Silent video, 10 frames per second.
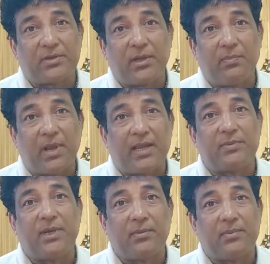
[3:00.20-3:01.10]
करके
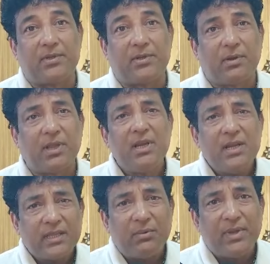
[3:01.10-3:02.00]
फ्लायर्स ब्रिक रिप्लेस कर
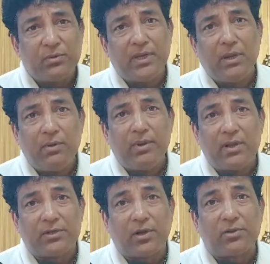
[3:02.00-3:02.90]
तेणु ये न्यू न्यू
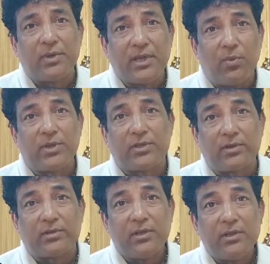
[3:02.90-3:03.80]
इंडस्ट्री जो इनोभेसन